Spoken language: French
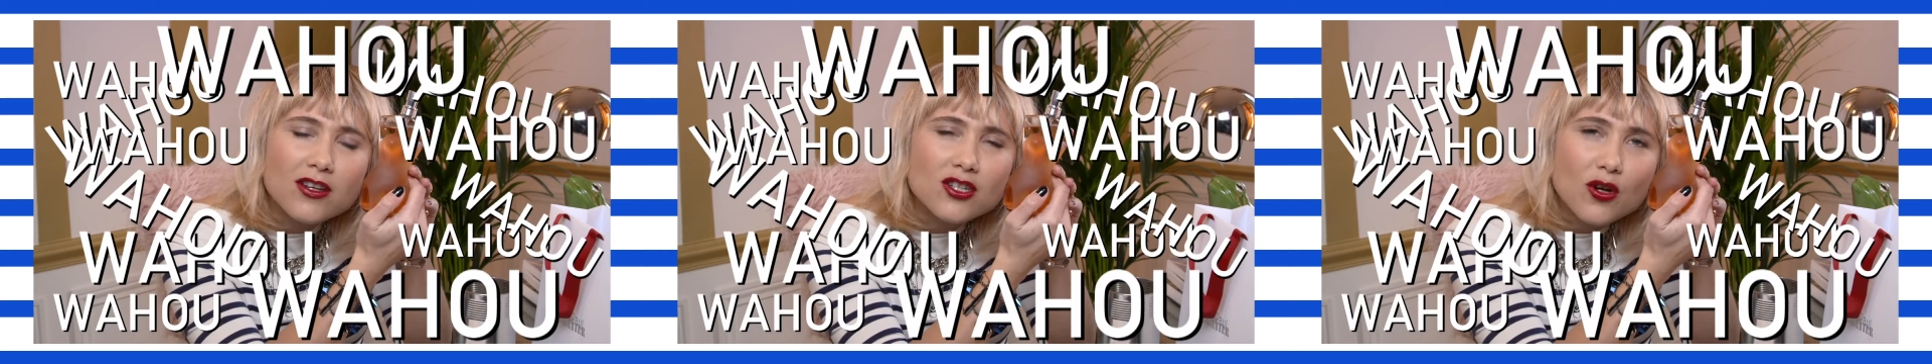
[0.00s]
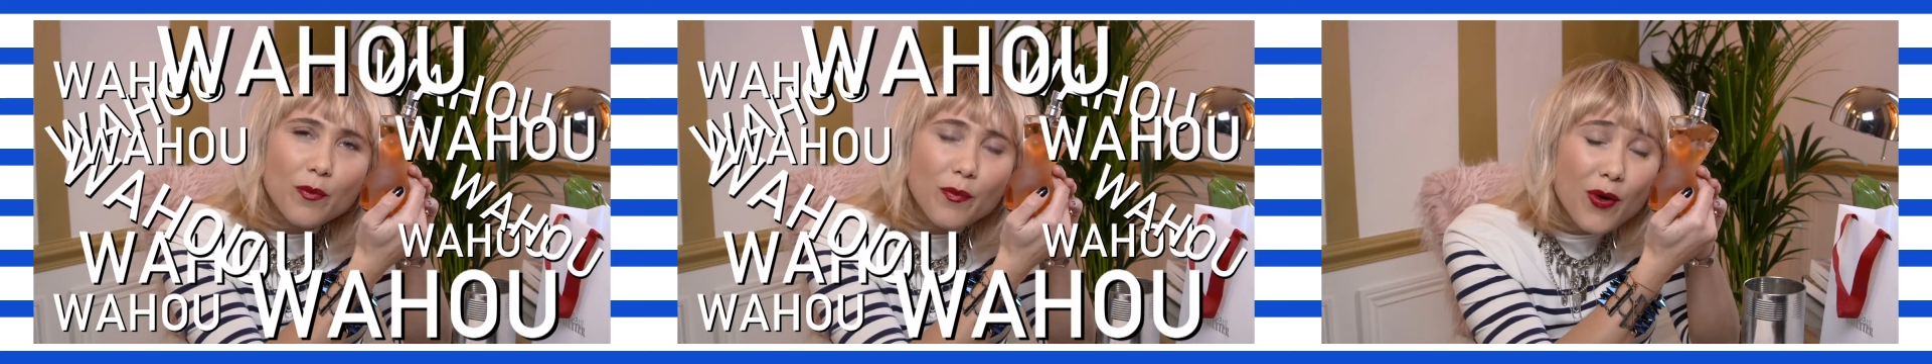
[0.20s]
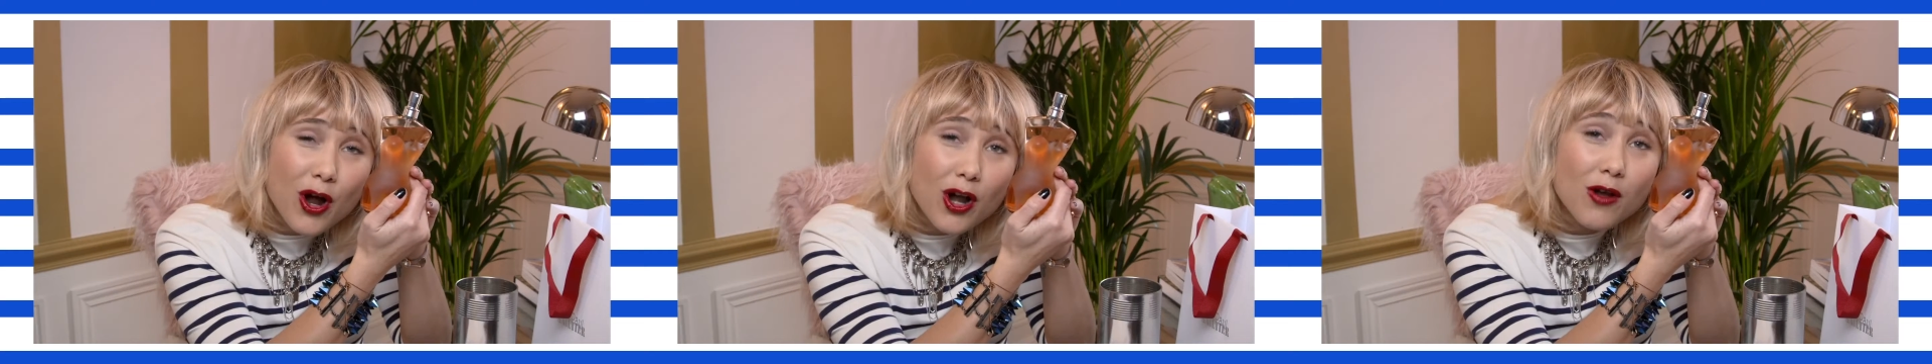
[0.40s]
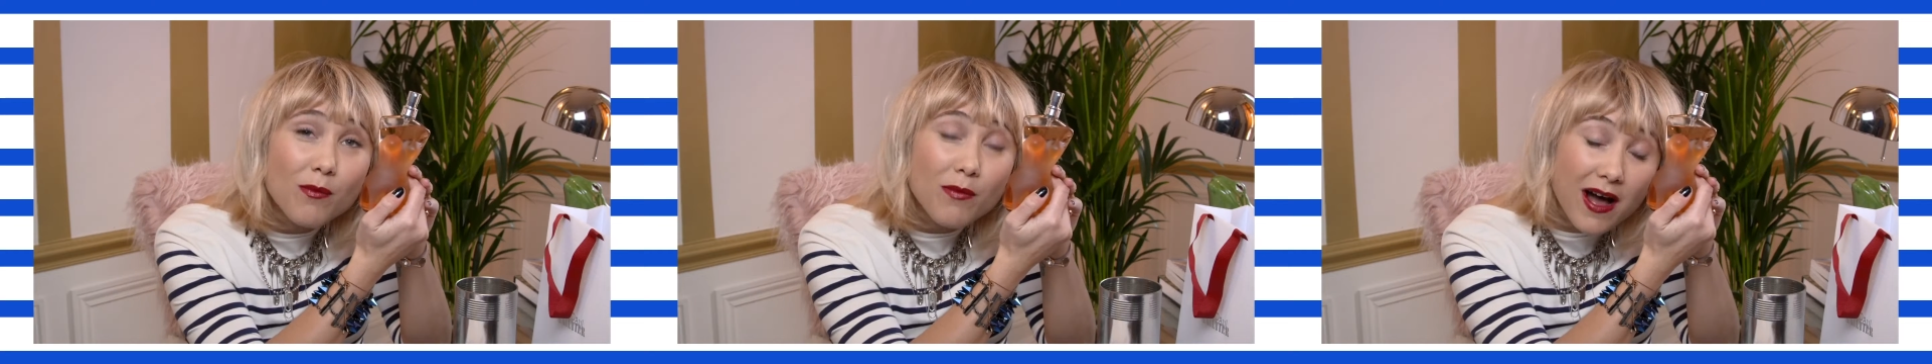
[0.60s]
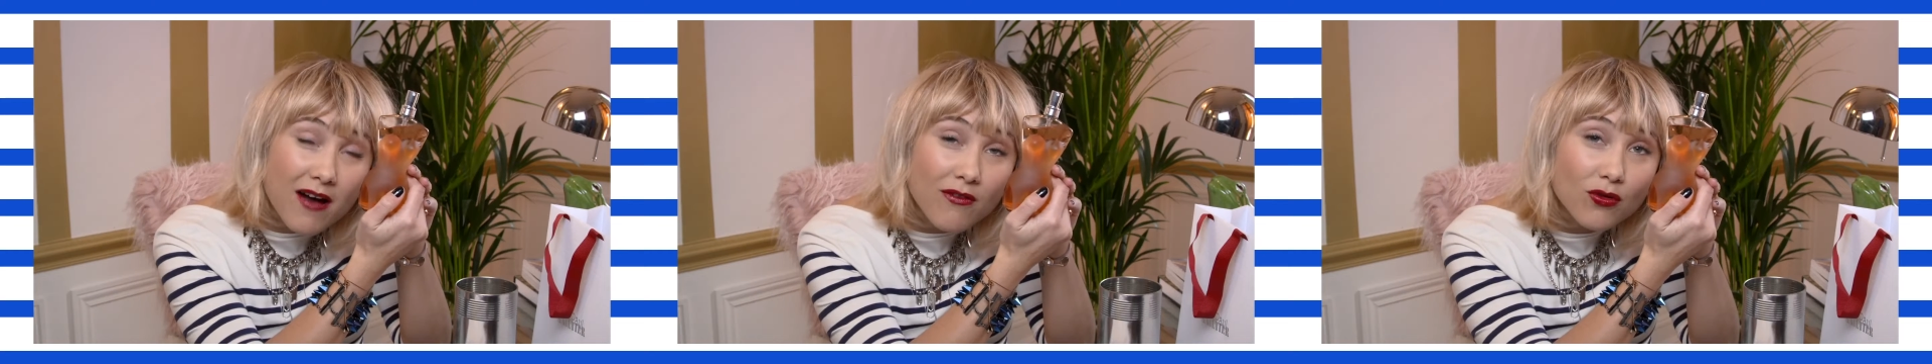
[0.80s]
Jean-Paul,
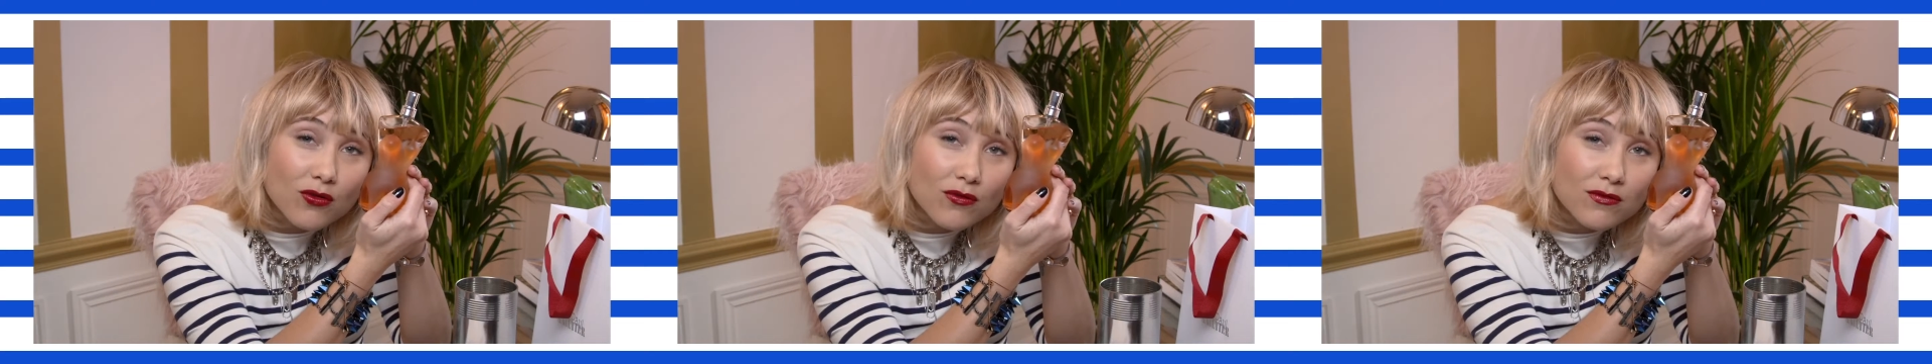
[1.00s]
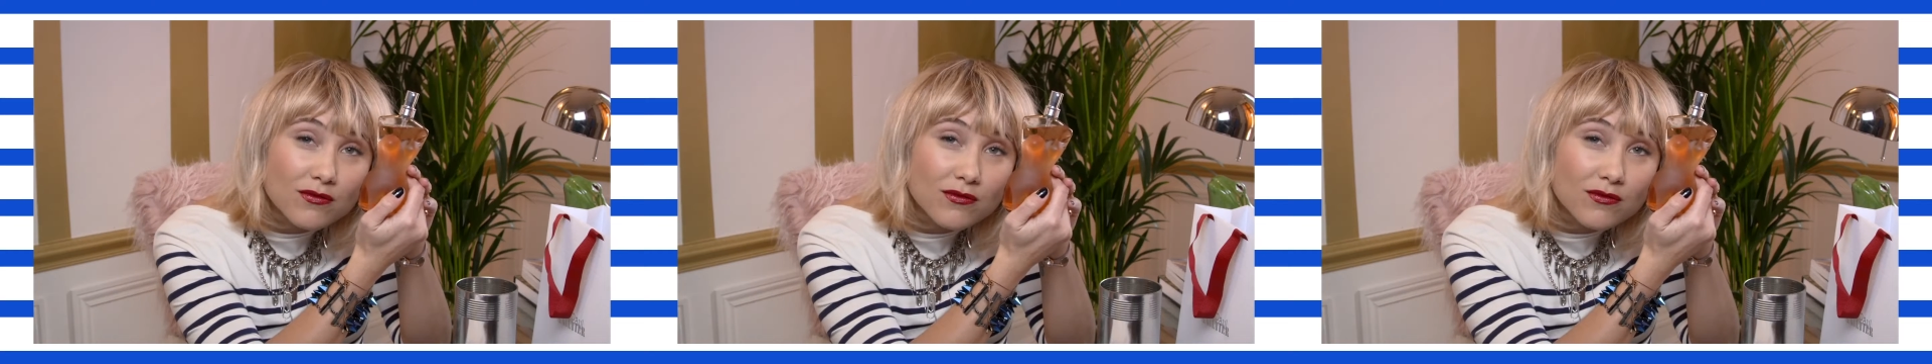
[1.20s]
bravo.